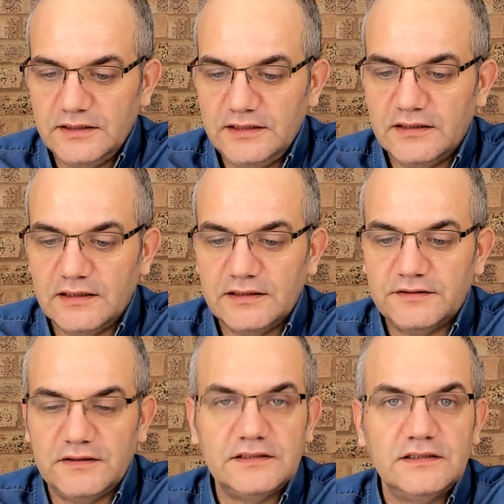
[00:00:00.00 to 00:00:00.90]
iddiaları
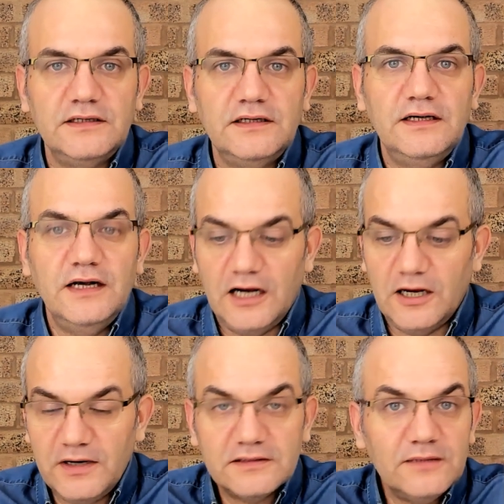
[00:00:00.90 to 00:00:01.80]
var.
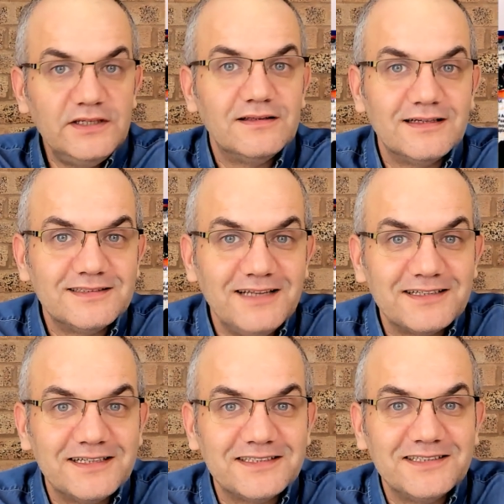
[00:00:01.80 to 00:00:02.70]
Ama adam iddiasının
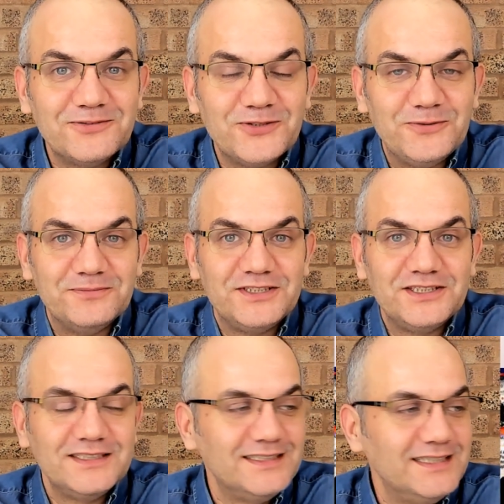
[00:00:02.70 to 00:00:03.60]
arkasında
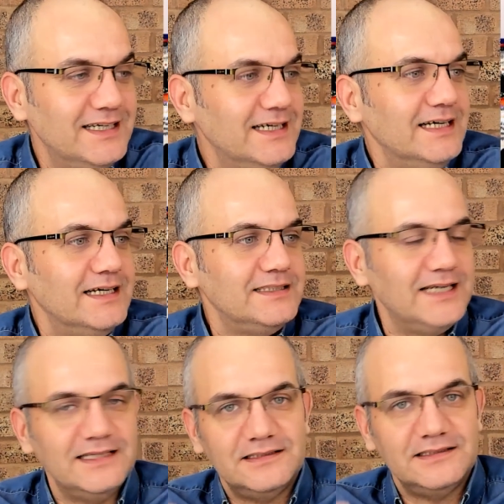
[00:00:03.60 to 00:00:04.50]
duramamış. Yani